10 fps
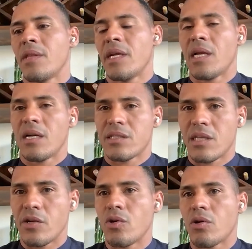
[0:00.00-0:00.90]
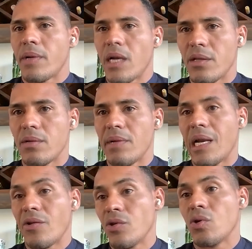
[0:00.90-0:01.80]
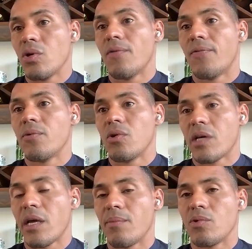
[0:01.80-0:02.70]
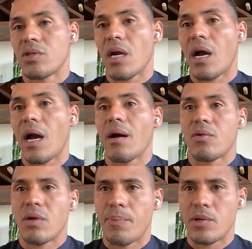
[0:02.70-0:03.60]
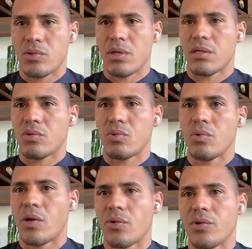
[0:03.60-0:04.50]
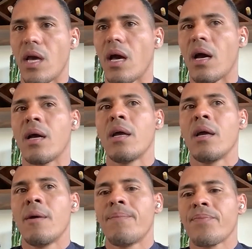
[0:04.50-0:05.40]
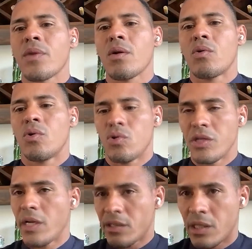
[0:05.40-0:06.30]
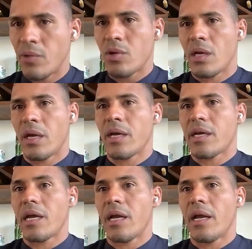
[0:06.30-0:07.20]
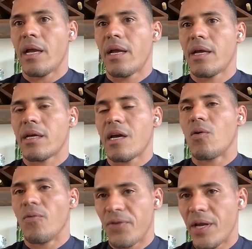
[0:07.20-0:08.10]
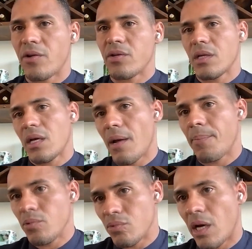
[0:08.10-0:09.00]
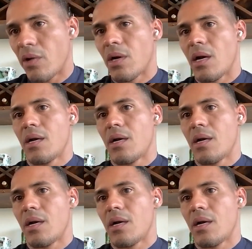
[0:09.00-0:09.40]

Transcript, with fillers: de ir al exterior. Me la, dio el fútbol que demostré acá, con las personas que estuve rodeada, con los directivos que, confiaron y que le apuntaron